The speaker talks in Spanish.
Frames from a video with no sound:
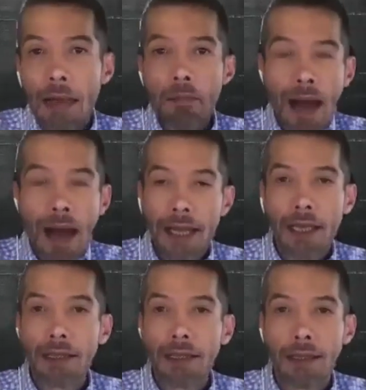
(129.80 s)
en
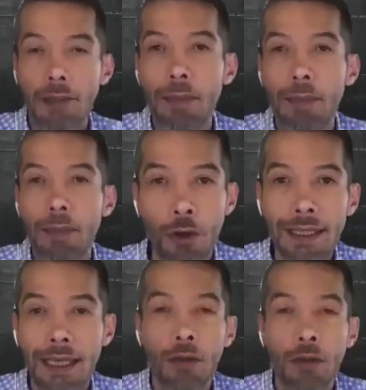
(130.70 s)
varias de las
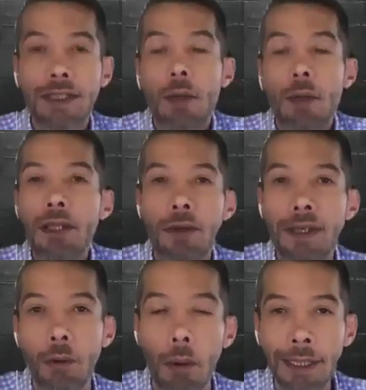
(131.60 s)
personas que nos están viendo en
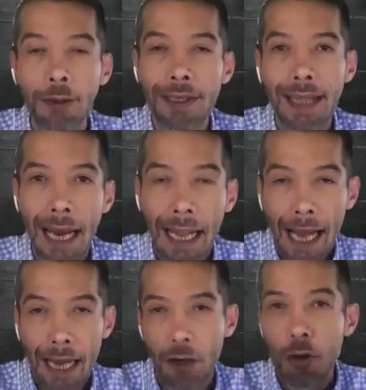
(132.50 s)
este momento y que están a
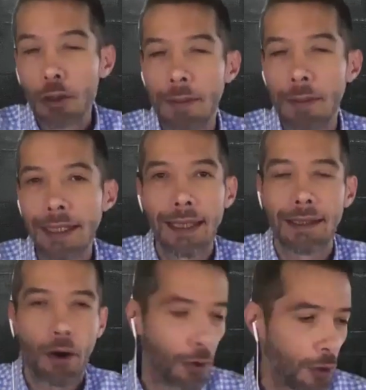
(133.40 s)
cargo justamente de
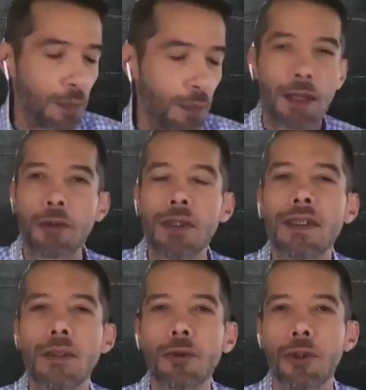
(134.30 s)
desarrollos para sus
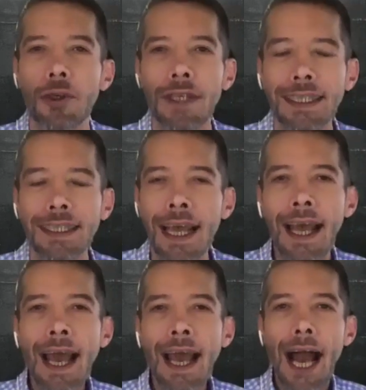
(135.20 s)
instituciones,
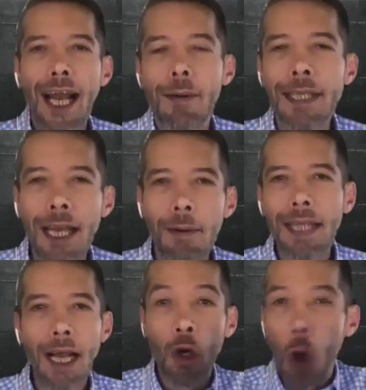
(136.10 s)
acaban de
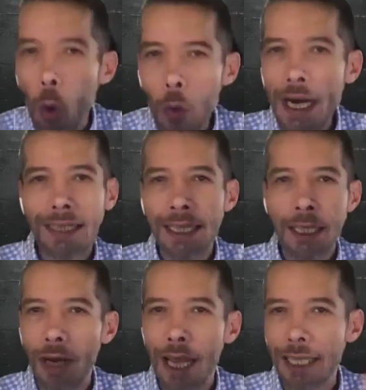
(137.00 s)
levantar no una,
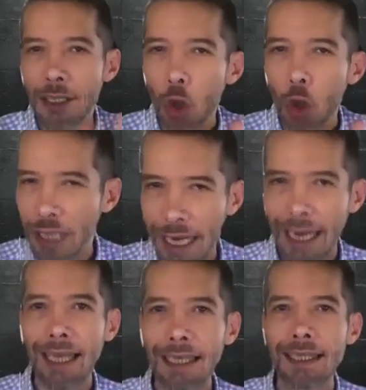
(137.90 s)
sino las dos
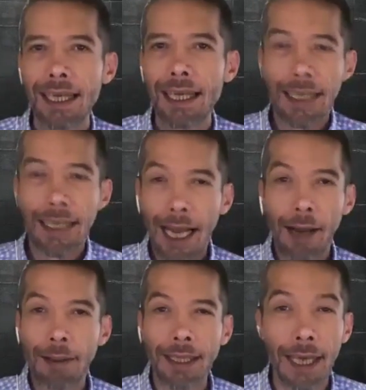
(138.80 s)
cejas y
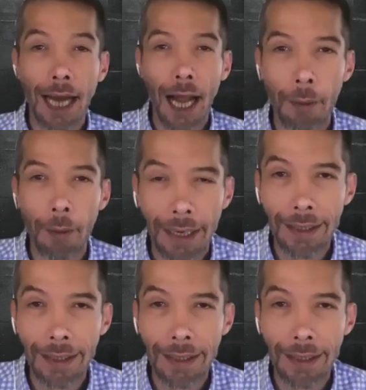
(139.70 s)
acaban de decir, a ver,